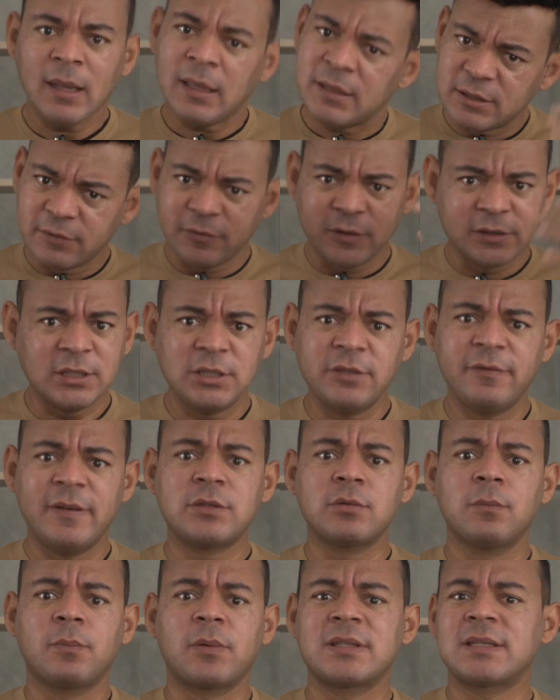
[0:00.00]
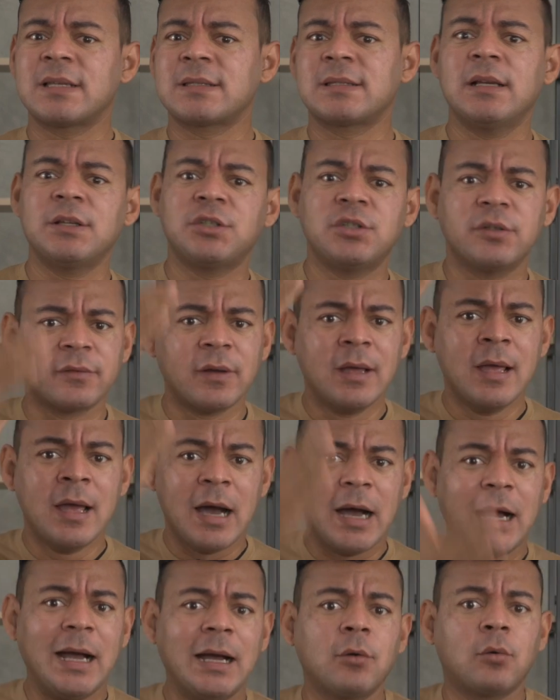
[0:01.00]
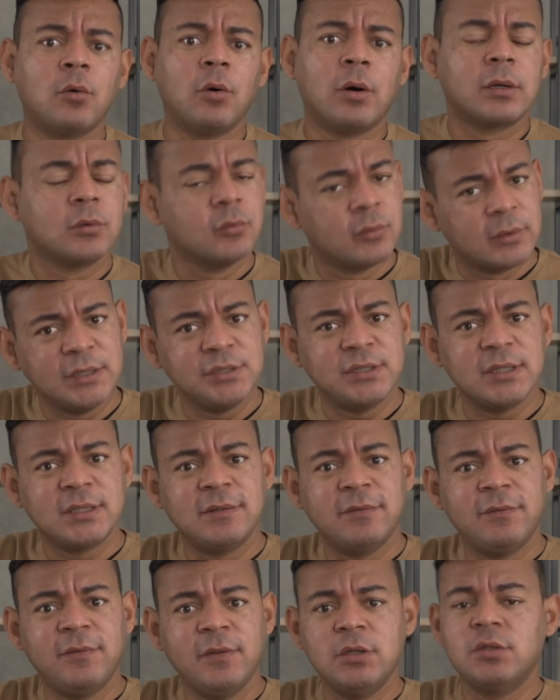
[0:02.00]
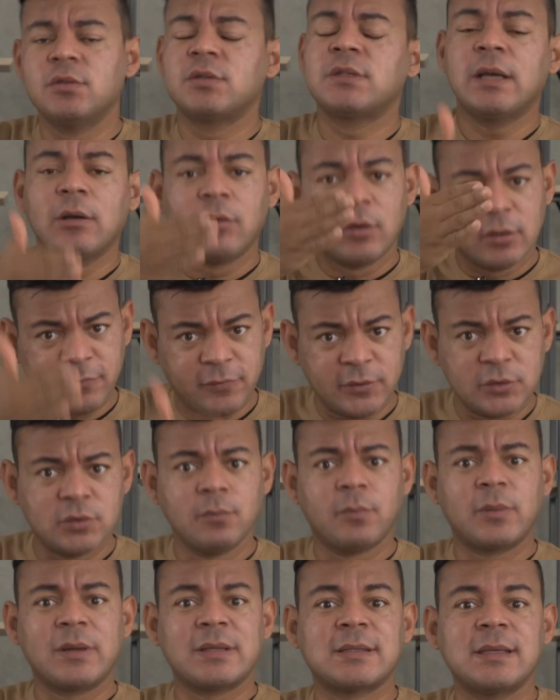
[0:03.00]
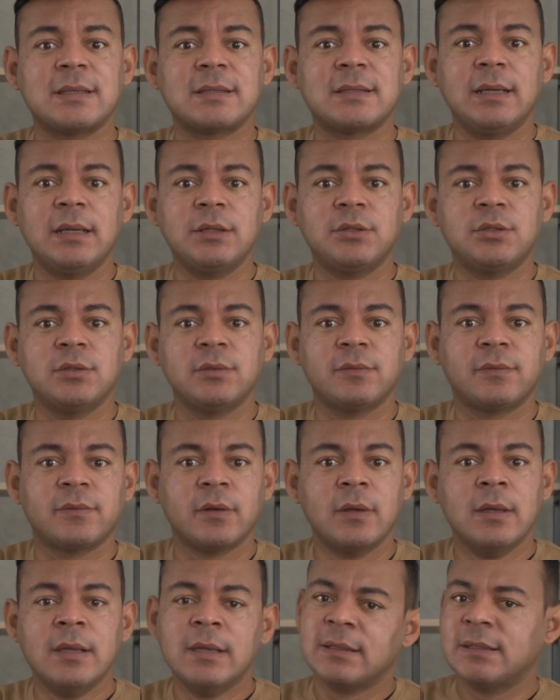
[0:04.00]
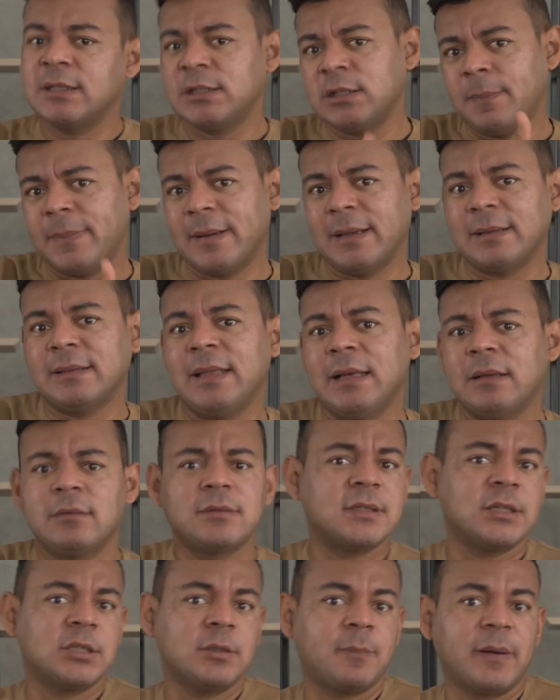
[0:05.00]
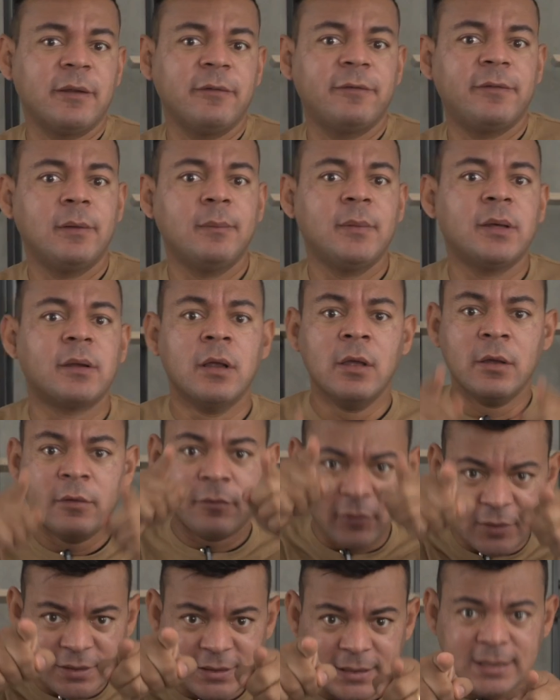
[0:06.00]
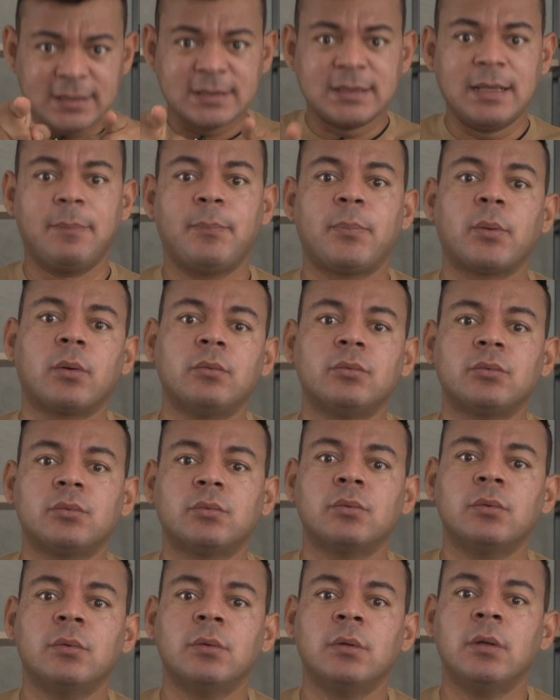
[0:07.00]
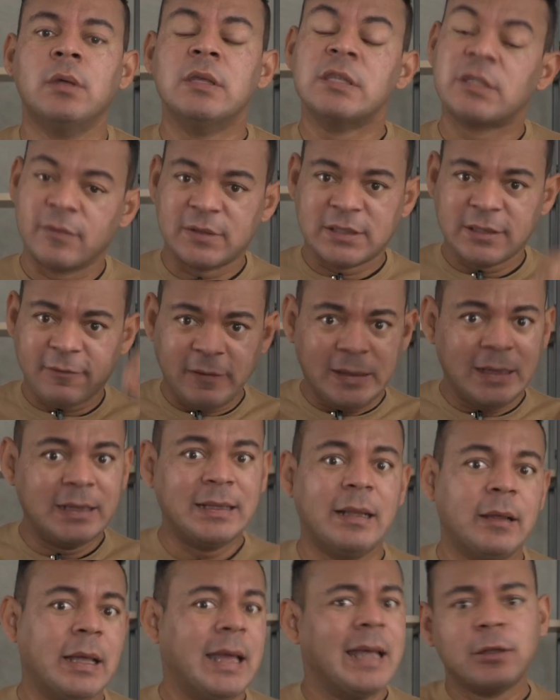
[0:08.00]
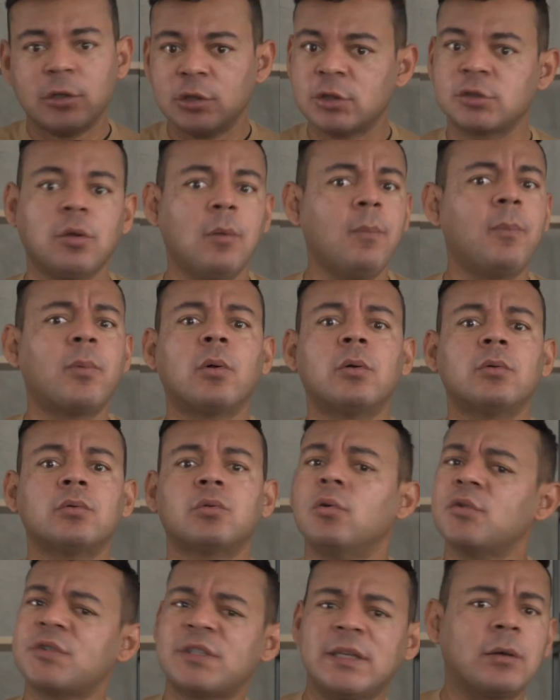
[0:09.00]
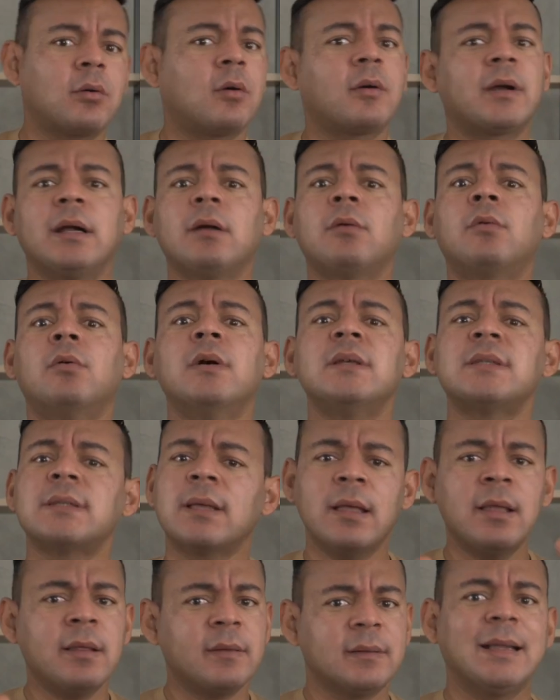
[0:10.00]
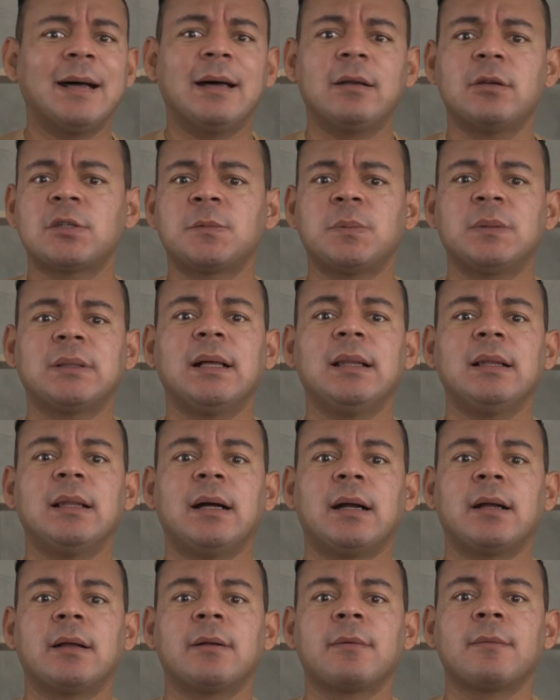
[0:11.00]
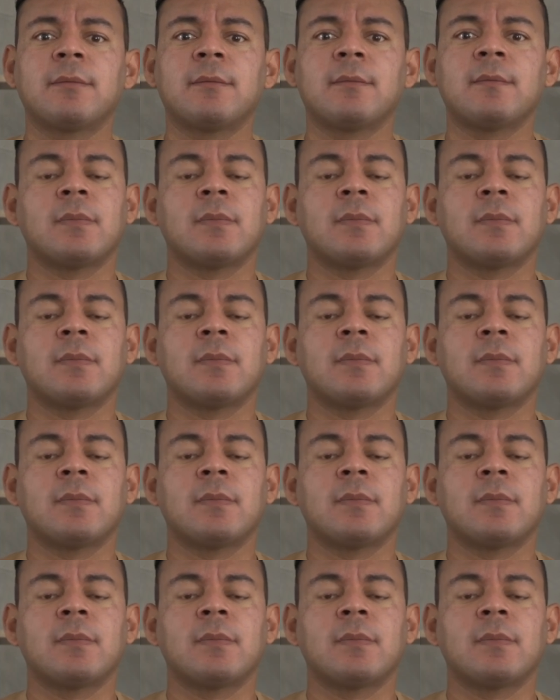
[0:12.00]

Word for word: Se você tivesse um processo seletivo agora, durante esse vídeo, se agora fosse um processo seletivo, seja para técnico, seja para enfermeiro, você está pronto? Se você falar, eu estou pronto, eu sei qualquer coisa da área hospitalar.